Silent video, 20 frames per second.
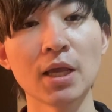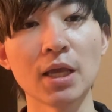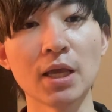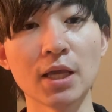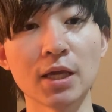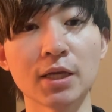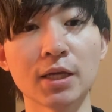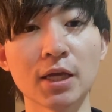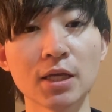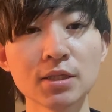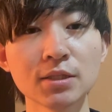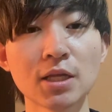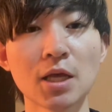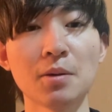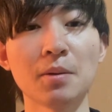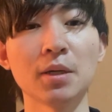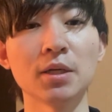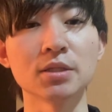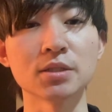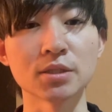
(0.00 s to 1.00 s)
えー、現
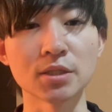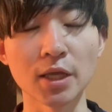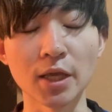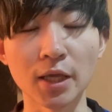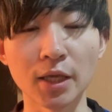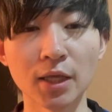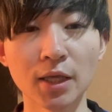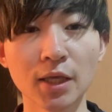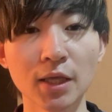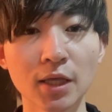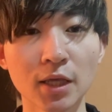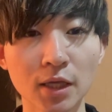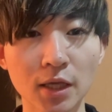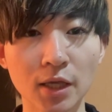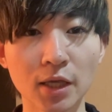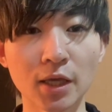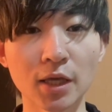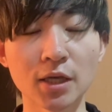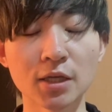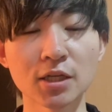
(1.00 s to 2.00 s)
在はですね、
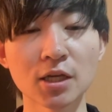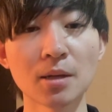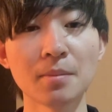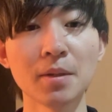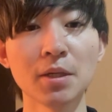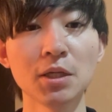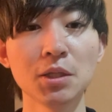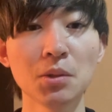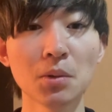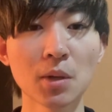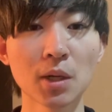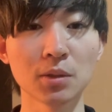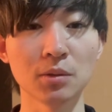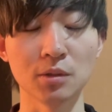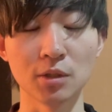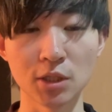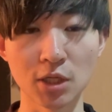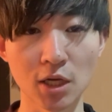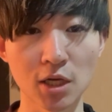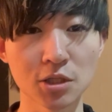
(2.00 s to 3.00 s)
えー、ひかに動画
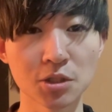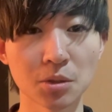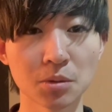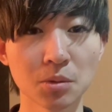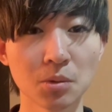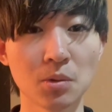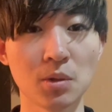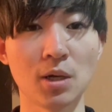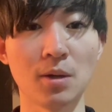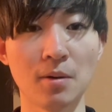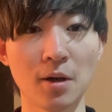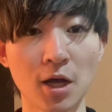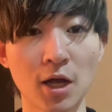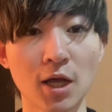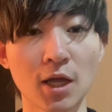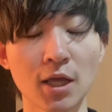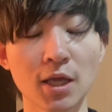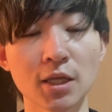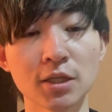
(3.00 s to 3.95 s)
のリアクション動画は、